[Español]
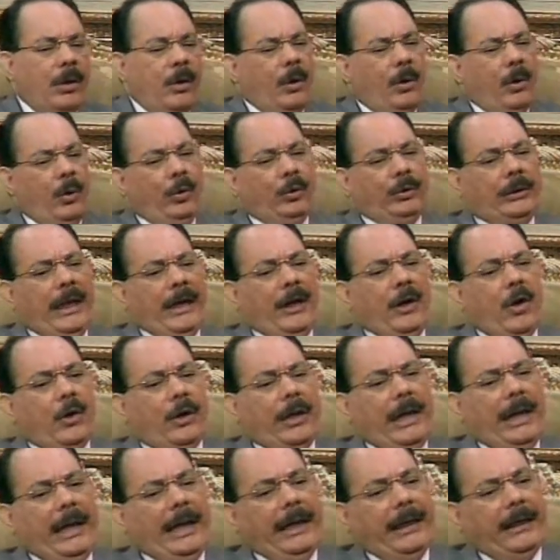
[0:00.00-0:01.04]
¿Usted no
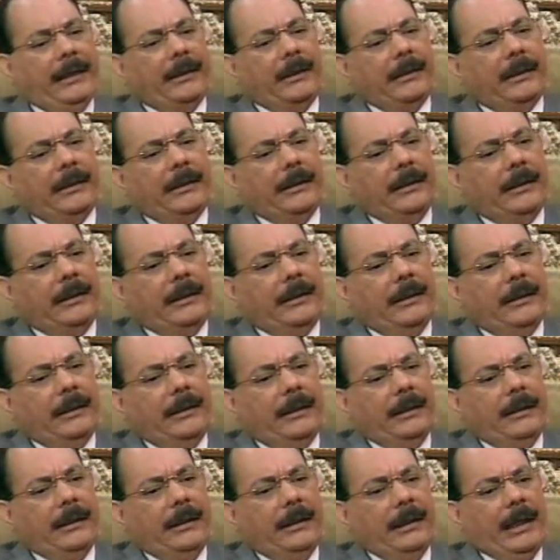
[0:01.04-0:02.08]
cree
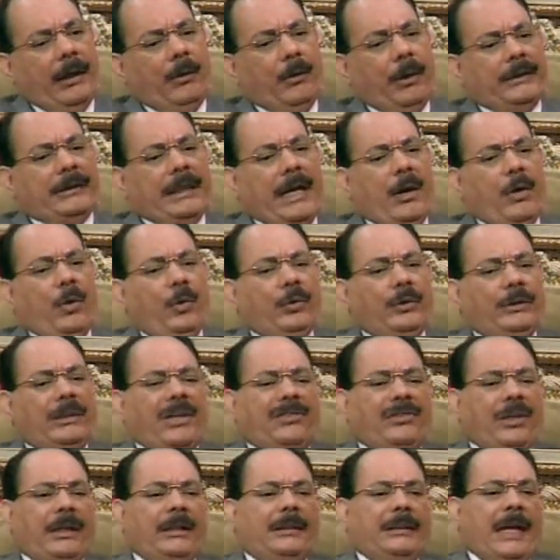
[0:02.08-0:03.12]
que nuestra Junta
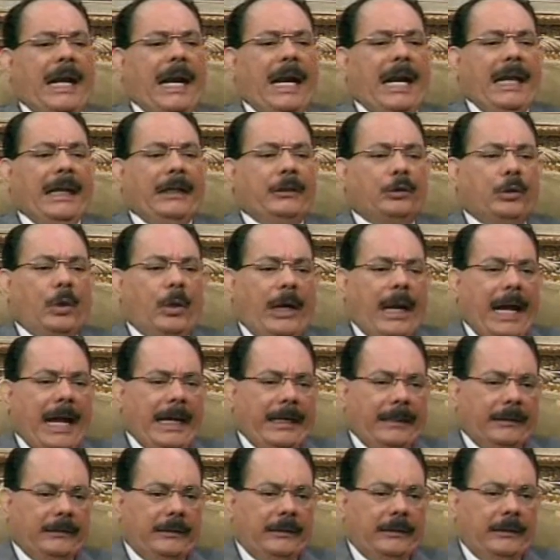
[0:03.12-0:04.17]
Central
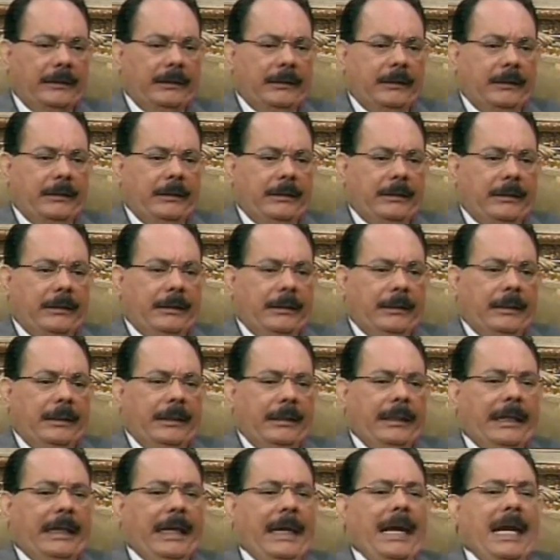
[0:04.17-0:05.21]
Electoral,
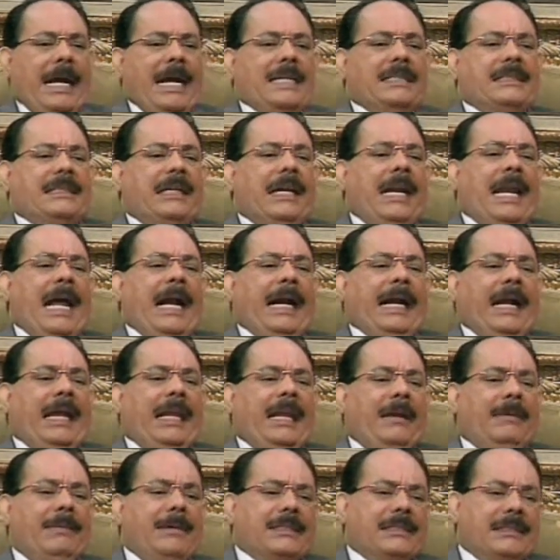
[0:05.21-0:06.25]
que es la que
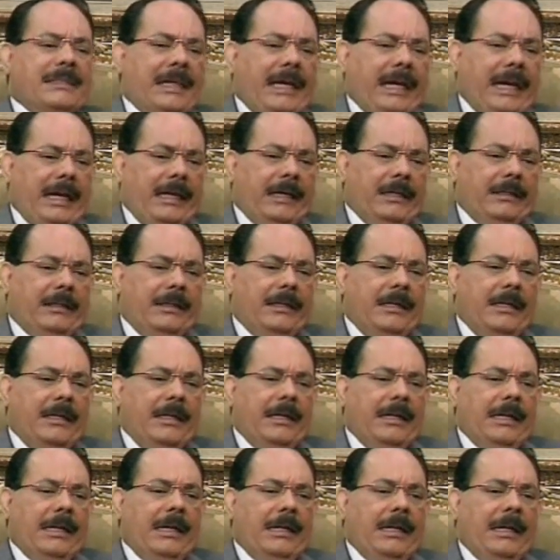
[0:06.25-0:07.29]
debe ser
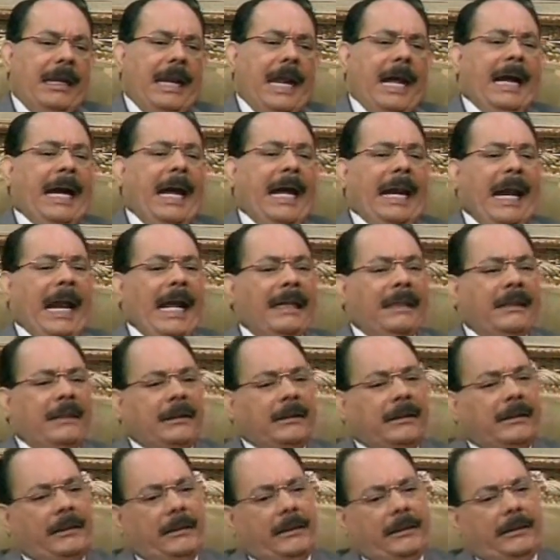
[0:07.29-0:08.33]
la
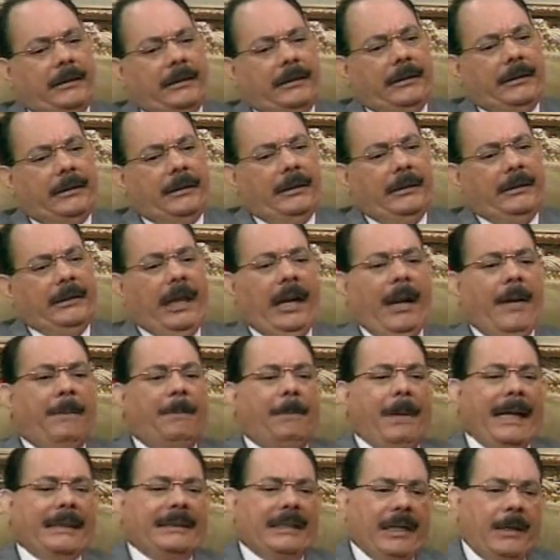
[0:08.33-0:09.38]
garante del
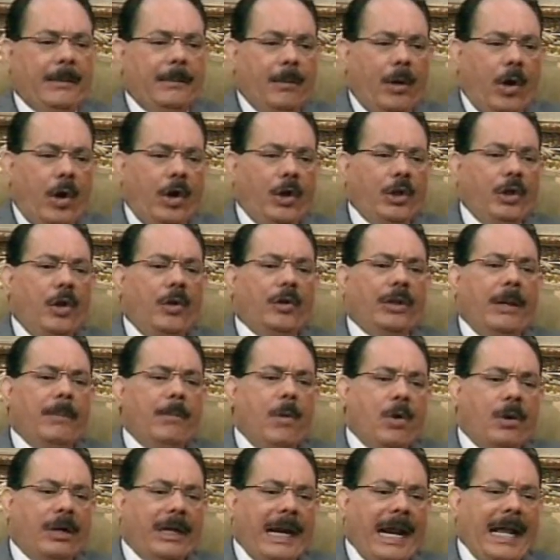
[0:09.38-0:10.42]
patrimonio
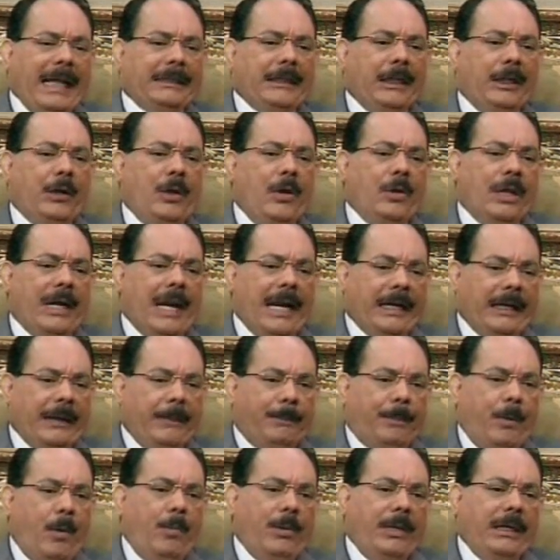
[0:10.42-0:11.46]
democrático de la
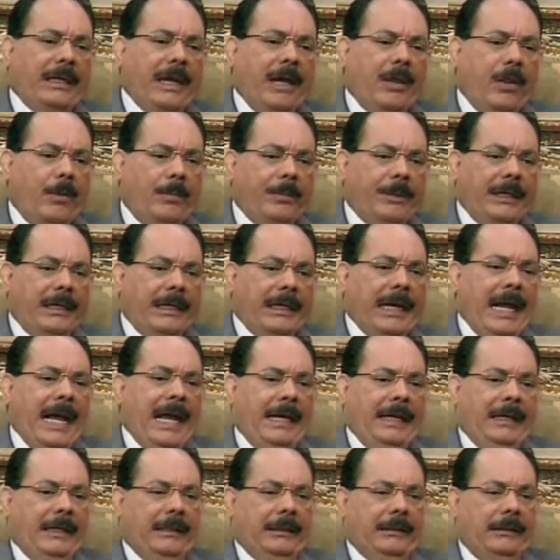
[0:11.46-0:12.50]
República
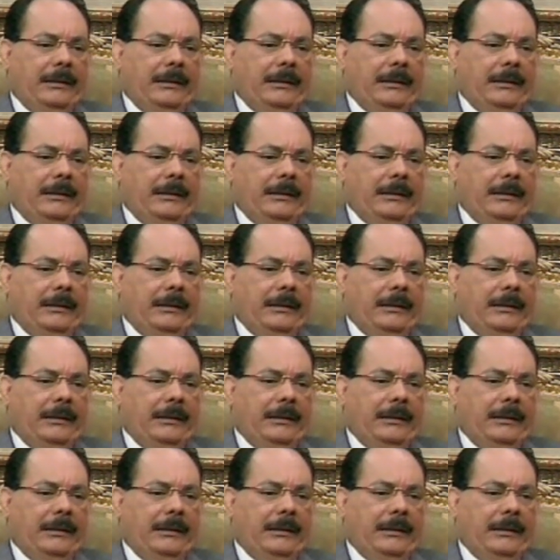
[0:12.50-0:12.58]
Dominicana,